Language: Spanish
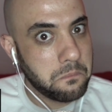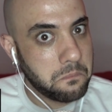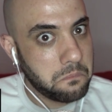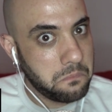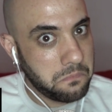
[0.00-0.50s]

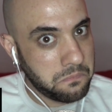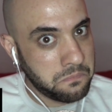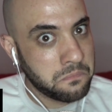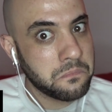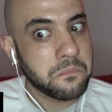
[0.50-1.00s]

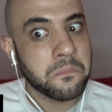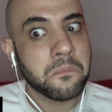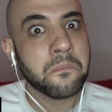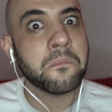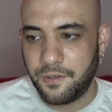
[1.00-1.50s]

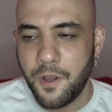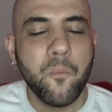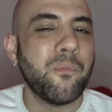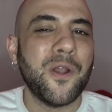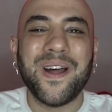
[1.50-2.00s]
Mmm...
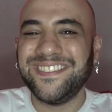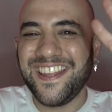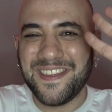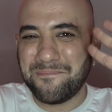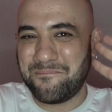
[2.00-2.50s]
Bueno,
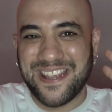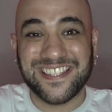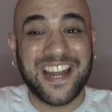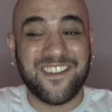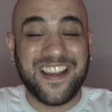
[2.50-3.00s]
antes de
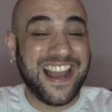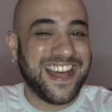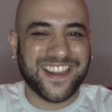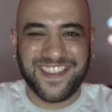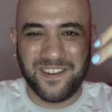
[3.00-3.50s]
empezar a
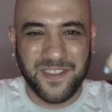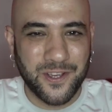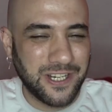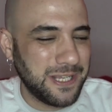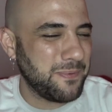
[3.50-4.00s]
hablar del
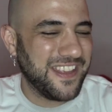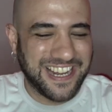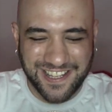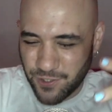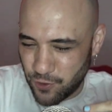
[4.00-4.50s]
videoclip y de la
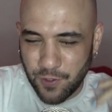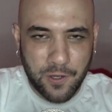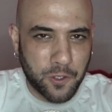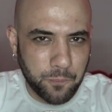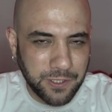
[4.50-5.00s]
canción y de
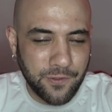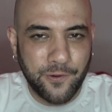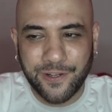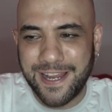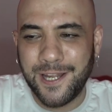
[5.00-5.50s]
lo que opino y de
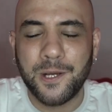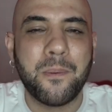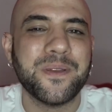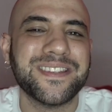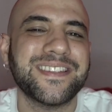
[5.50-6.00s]
lo que creo,
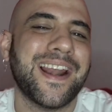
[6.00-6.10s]
vamos a hacer